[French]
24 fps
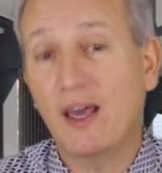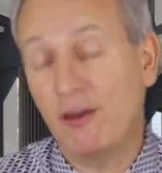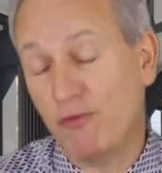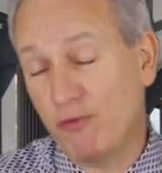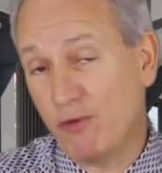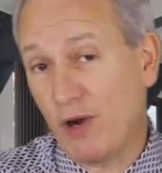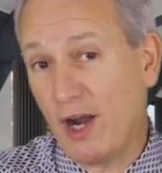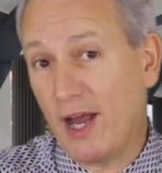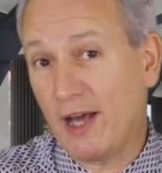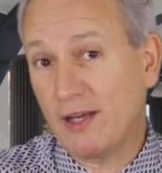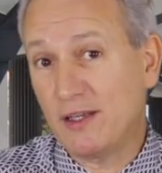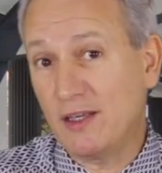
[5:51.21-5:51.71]
Et
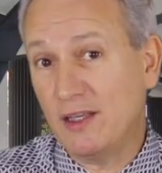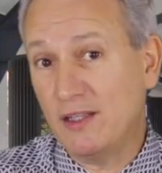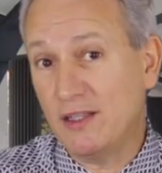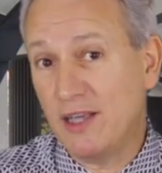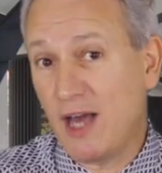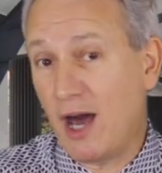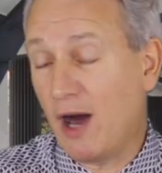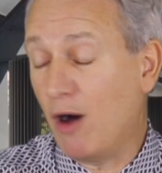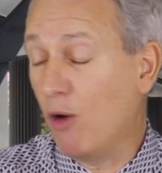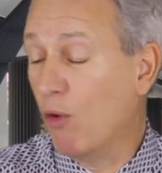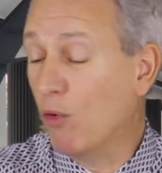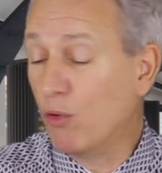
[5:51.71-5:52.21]
voilà qu'il
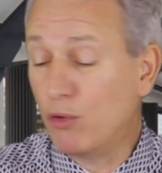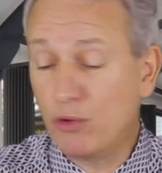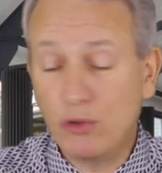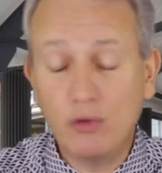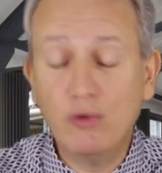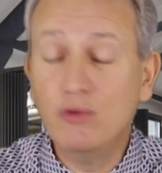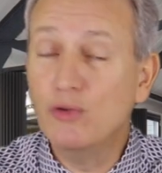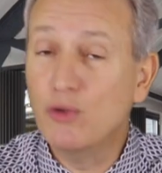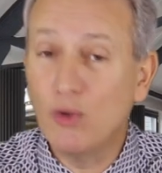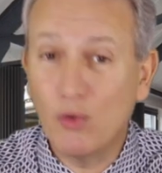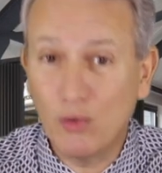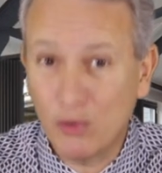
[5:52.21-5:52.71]
n'y a
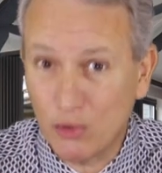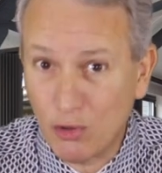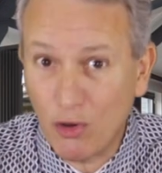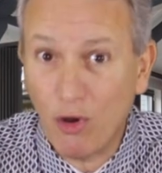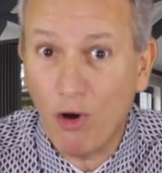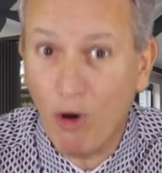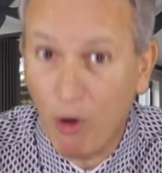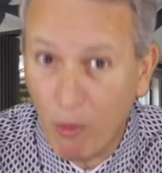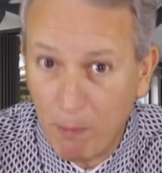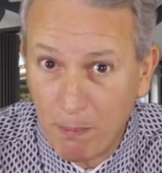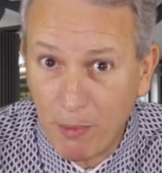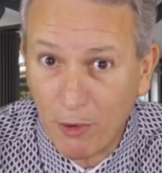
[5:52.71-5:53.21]
aucune
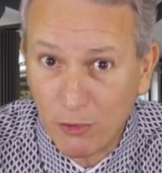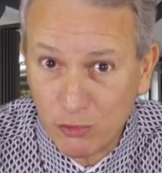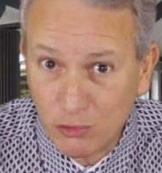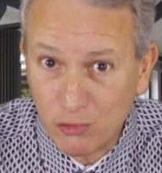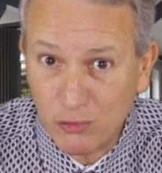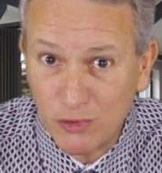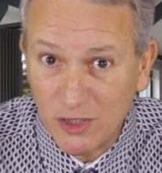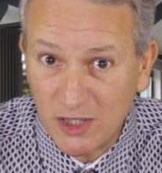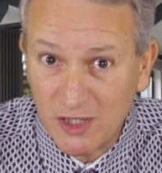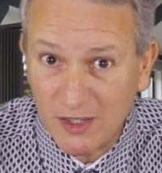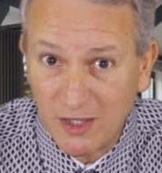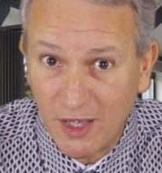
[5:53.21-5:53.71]
autre
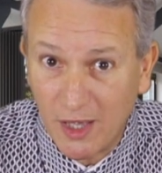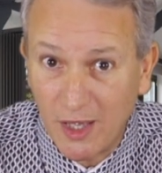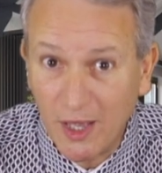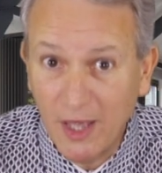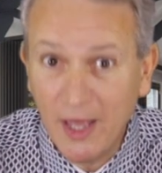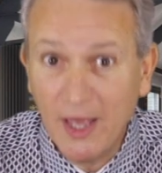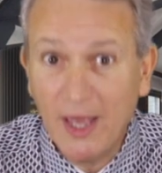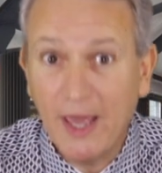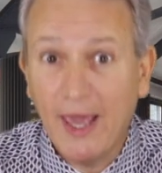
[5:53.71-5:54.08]
opportunité.